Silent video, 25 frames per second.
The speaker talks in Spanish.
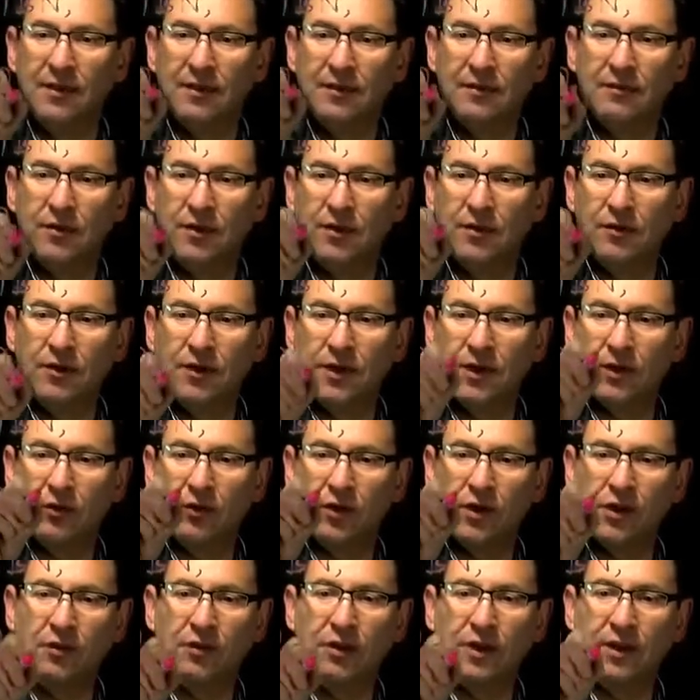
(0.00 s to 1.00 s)
Bueno, el
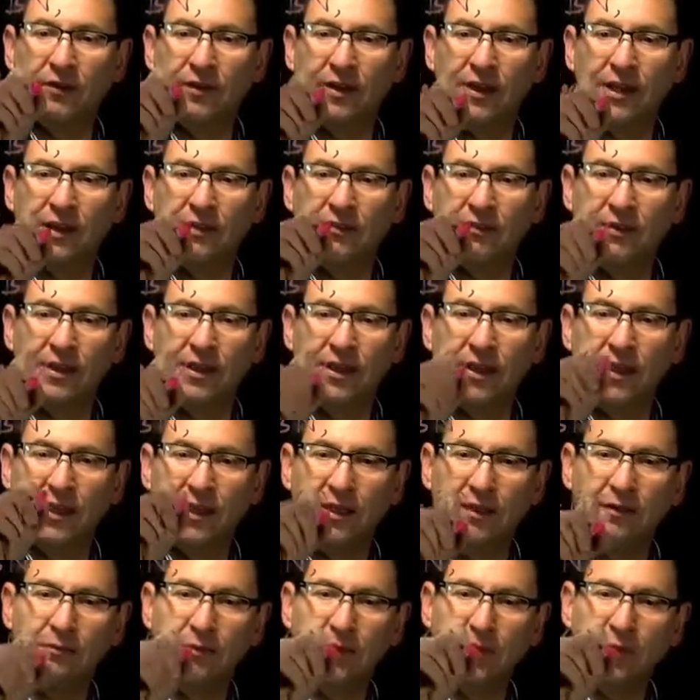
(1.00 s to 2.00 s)
recorrido de la variable
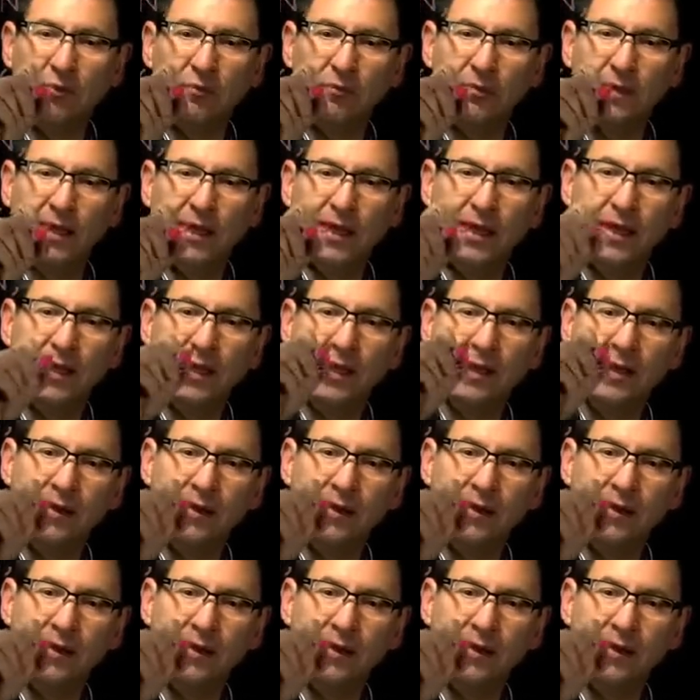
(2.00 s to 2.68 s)
binomial